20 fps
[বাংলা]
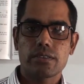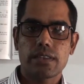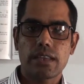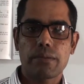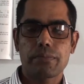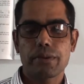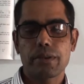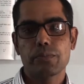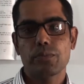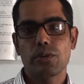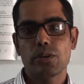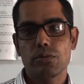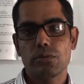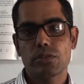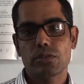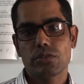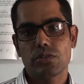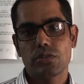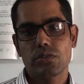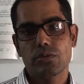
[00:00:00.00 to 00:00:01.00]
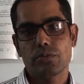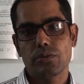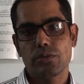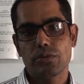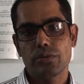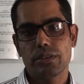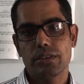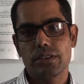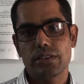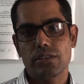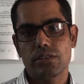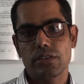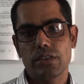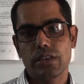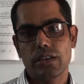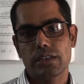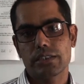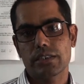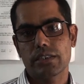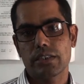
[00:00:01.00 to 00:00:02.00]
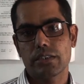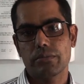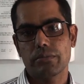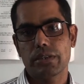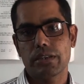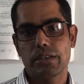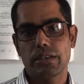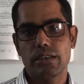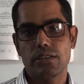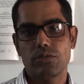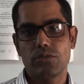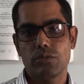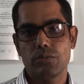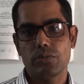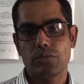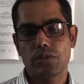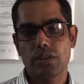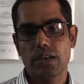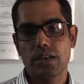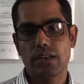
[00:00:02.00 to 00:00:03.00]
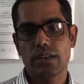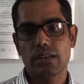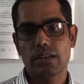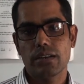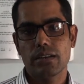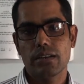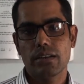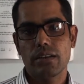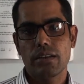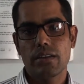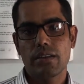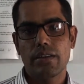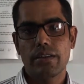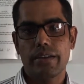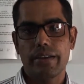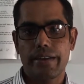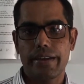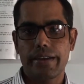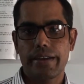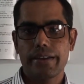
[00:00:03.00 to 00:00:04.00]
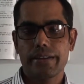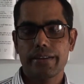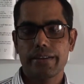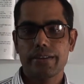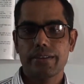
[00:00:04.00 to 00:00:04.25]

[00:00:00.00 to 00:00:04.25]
তাপের পরিবর্তনের উপর ভিত্তি করে রাসায়নিক বিক্রিয়া দুই প্রকার এক